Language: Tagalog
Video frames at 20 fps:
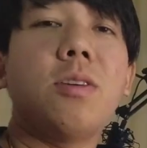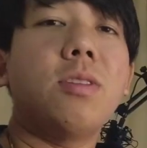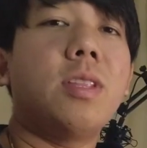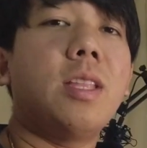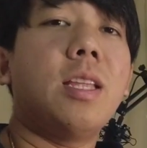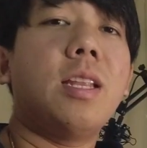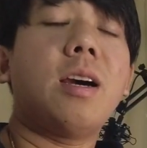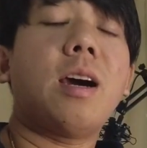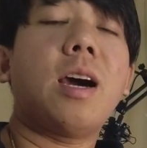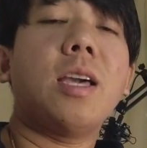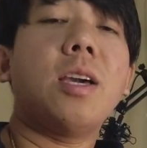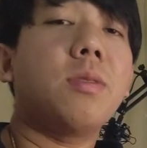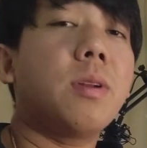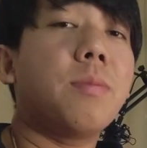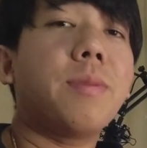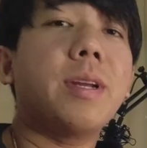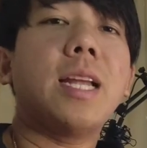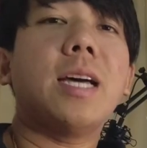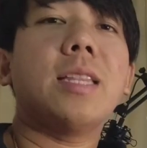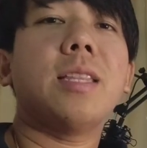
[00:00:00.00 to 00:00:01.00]
hindi ayaw
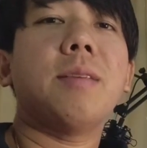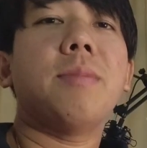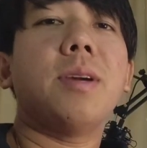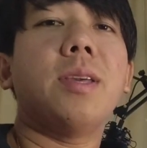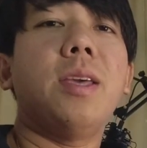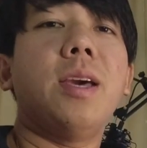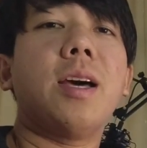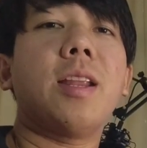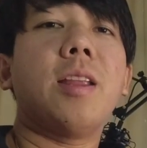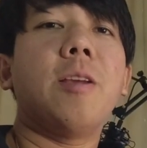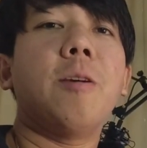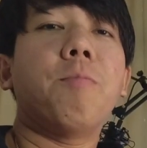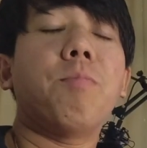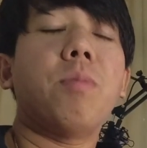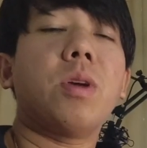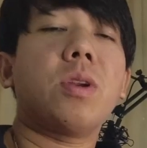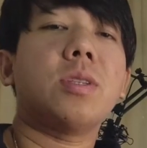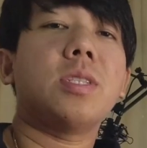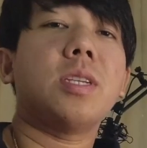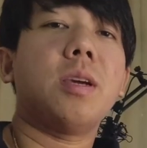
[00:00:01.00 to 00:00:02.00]
naman natin mangyari yun,
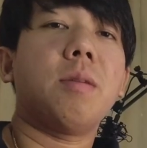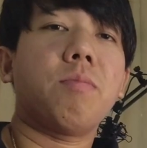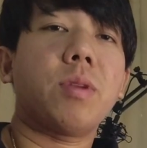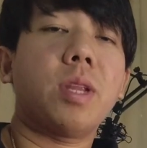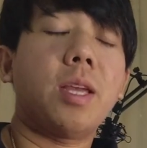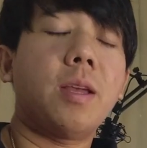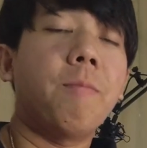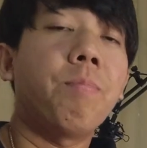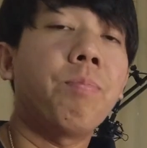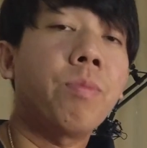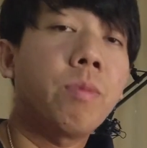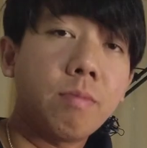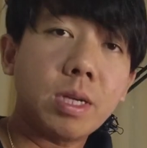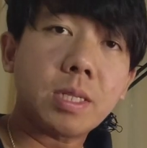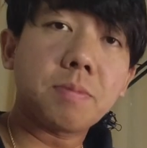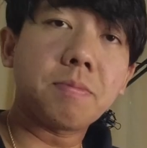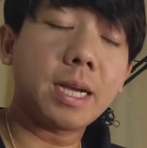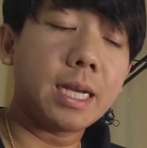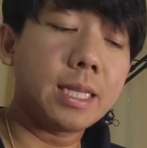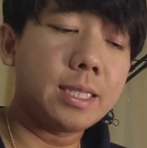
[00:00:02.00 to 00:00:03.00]
pero syempre,
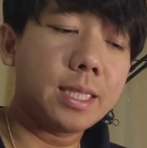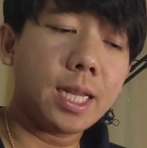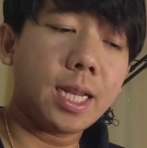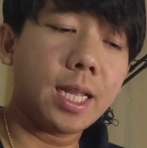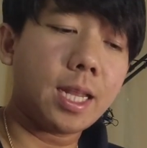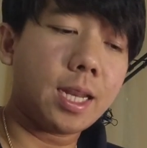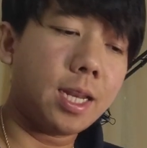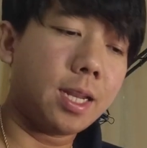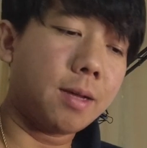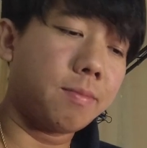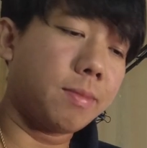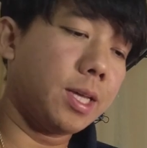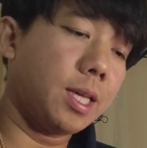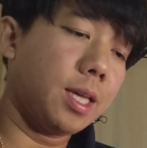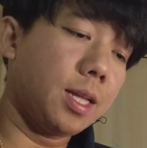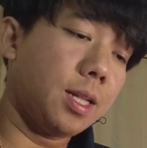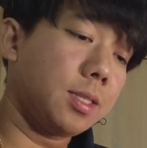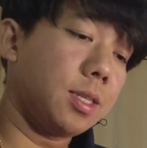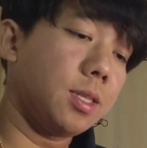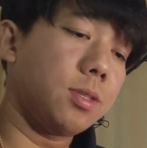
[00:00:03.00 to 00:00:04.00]
mas maganda na rin na may
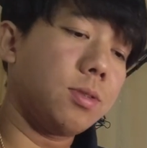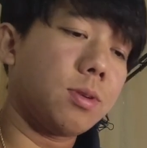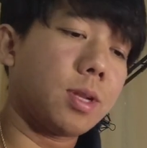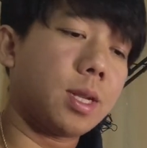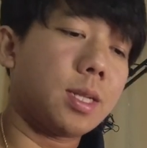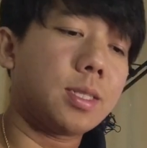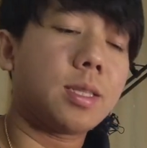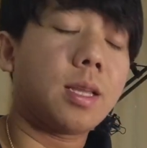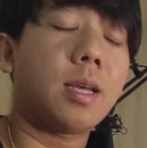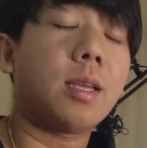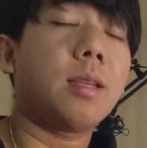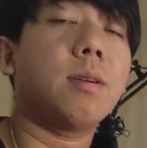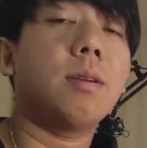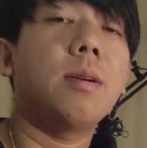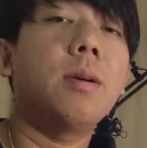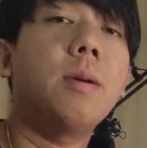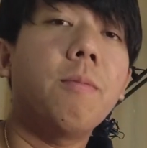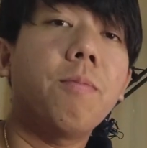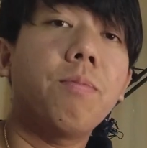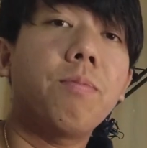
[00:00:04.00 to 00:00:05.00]
health insurance tayo
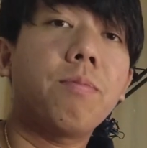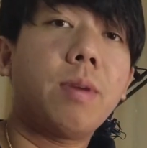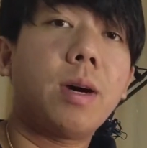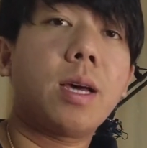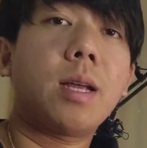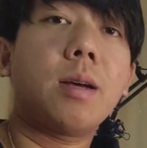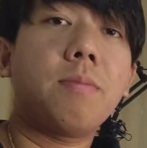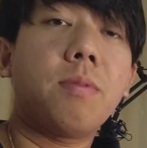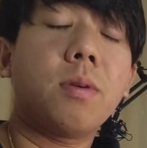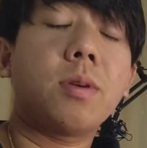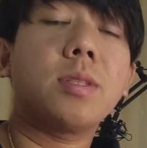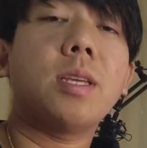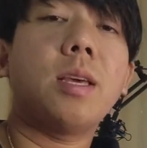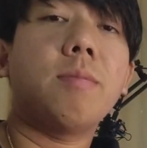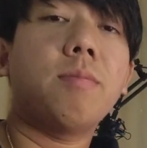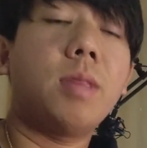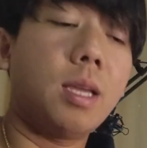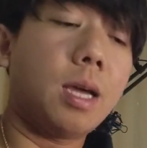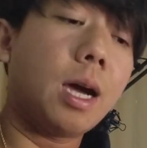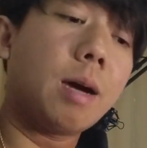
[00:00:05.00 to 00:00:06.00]
pa, for
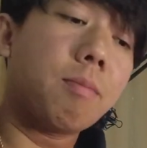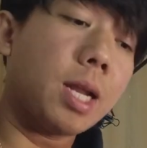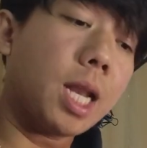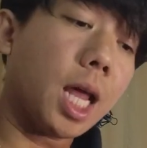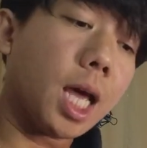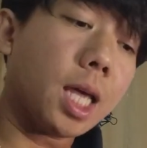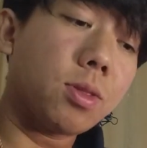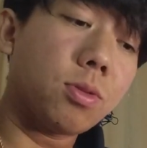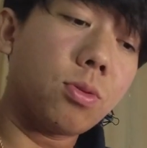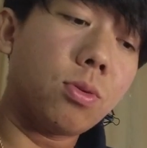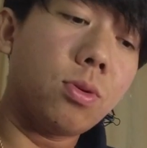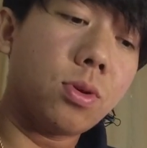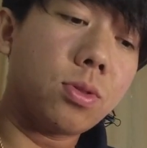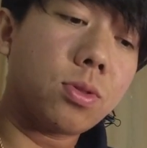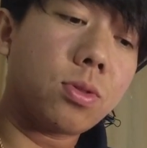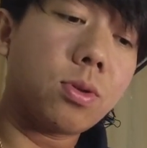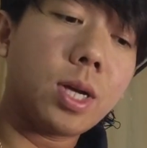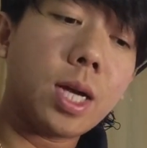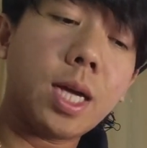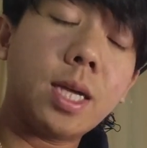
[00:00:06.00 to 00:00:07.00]
safety. Malaking
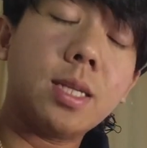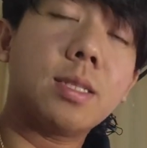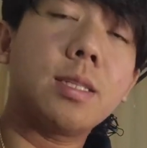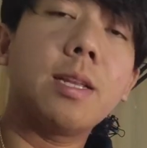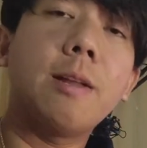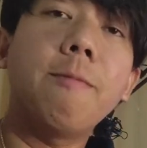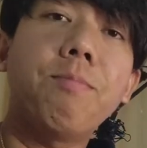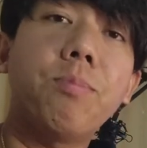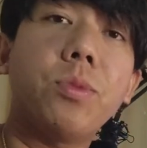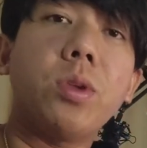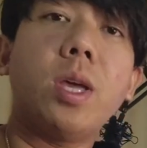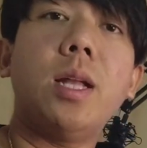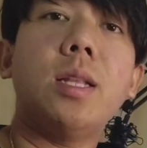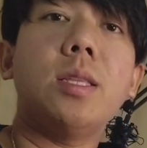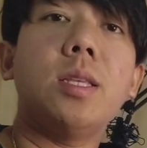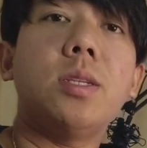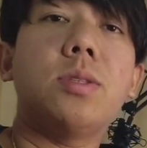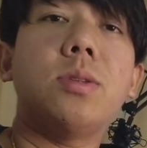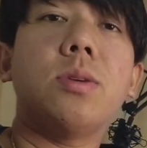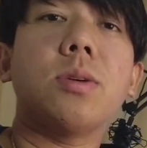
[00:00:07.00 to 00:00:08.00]
tulong to guys, ni health
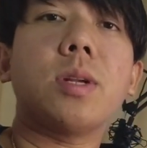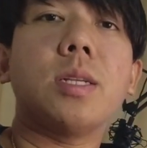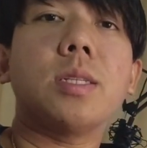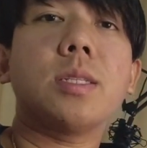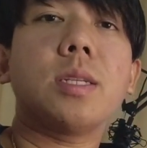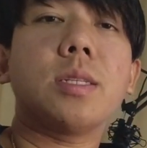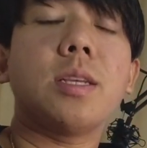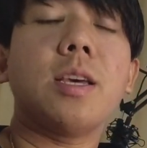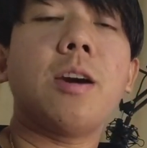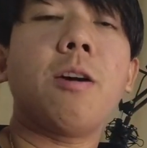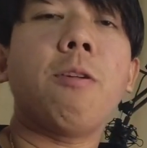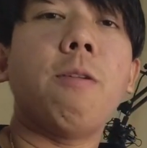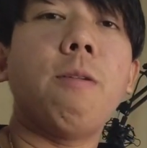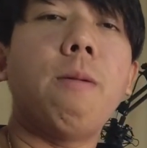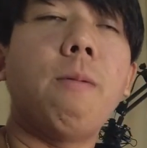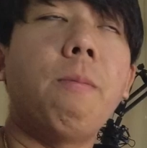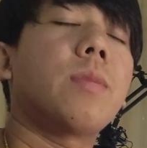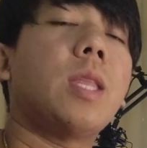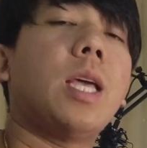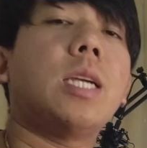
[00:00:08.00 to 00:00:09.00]
insurance, kasi
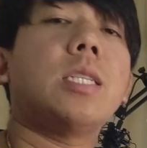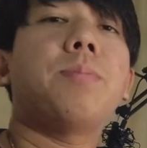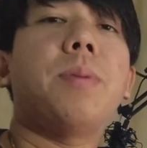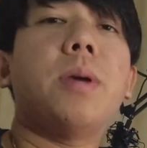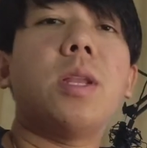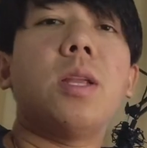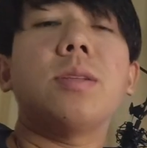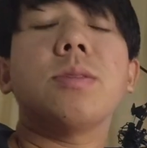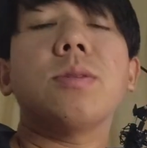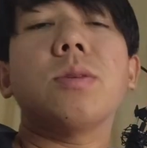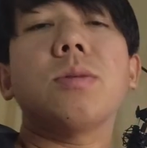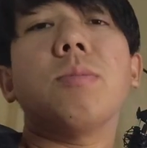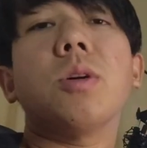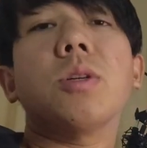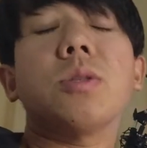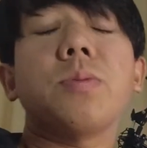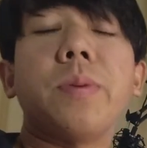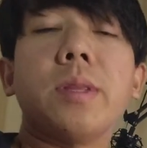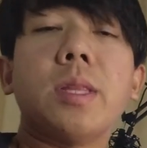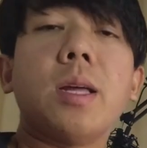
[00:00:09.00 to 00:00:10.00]
ako, na-experience ko ng
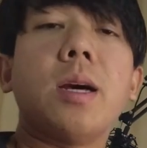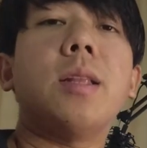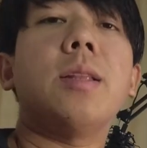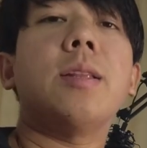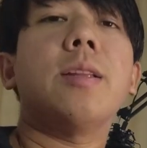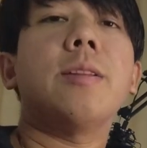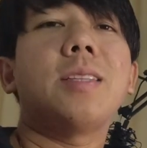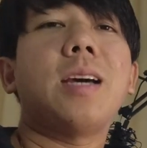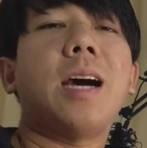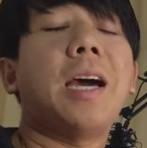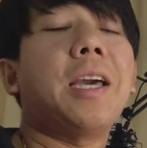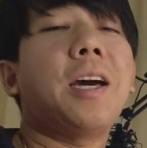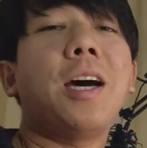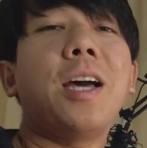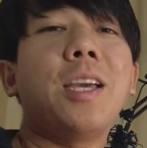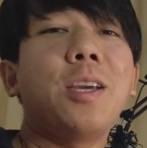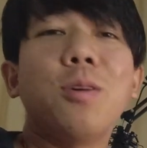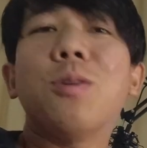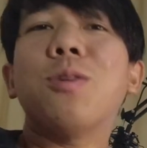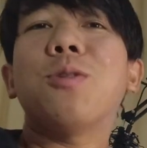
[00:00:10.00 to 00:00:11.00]
hospital. Ay,
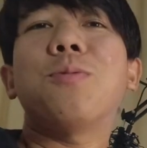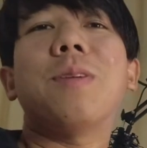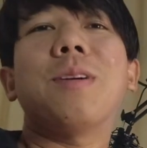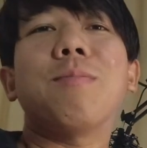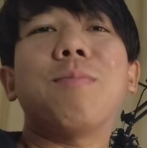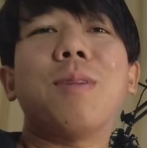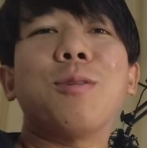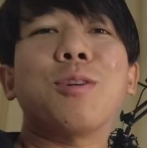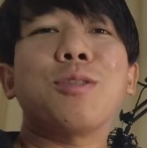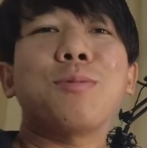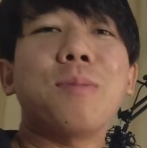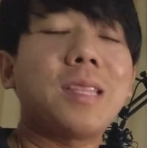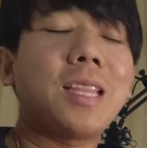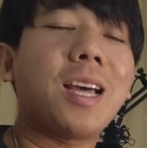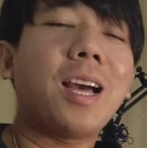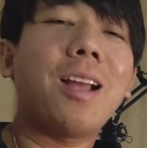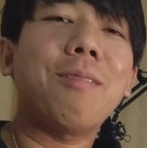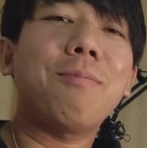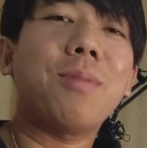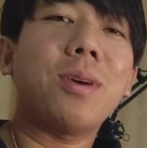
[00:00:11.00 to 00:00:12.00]
ayaw ko man
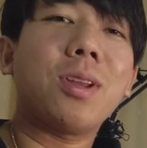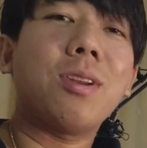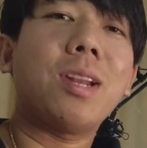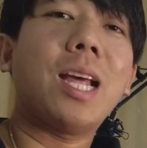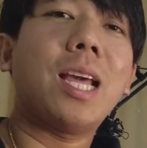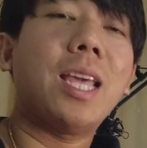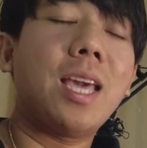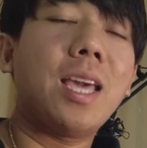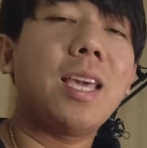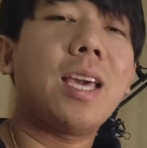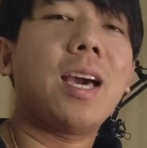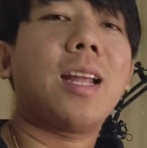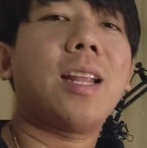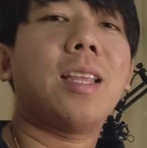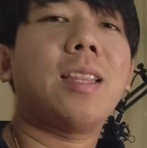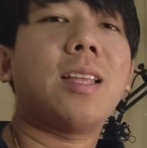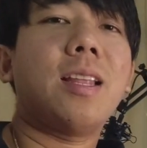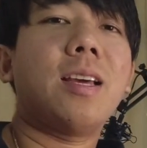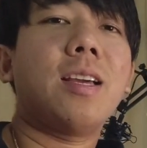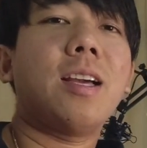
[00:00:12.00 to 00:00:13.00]
ma-hospital, pero
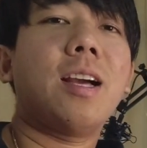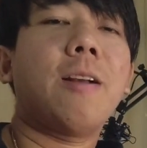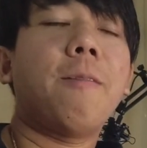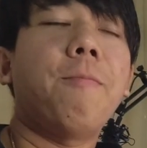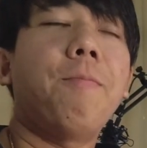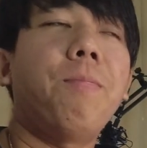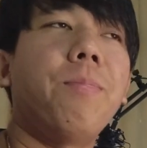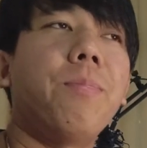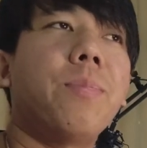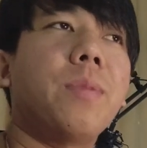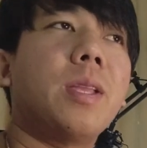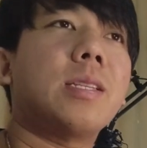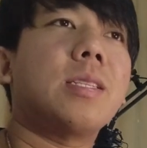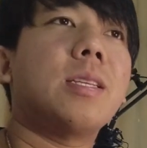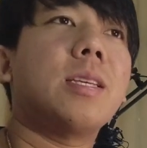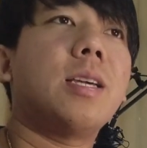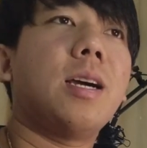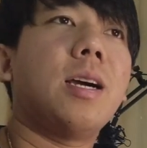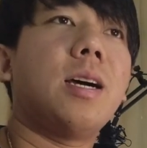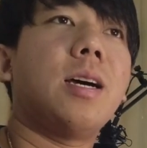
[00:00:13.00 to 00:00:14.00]
nangyayari talaga.
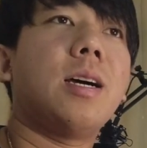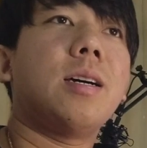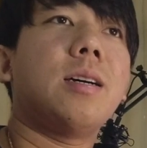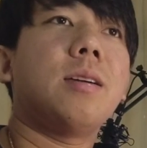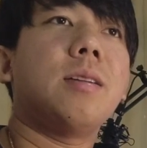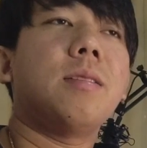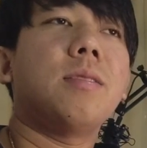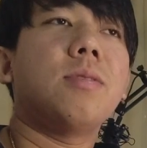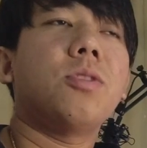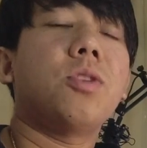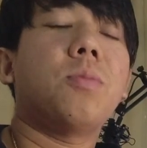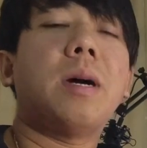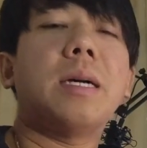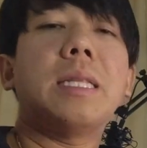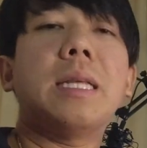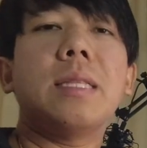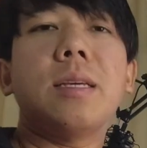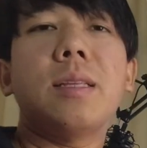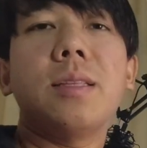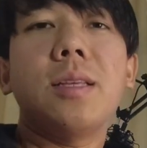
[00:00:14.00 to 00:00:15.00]
Kasi nga,
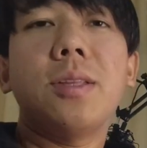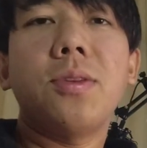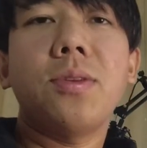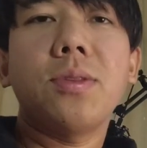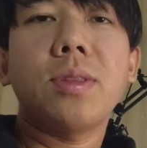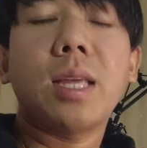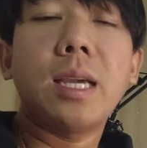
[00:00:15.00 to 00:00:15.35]
dumadating dito yung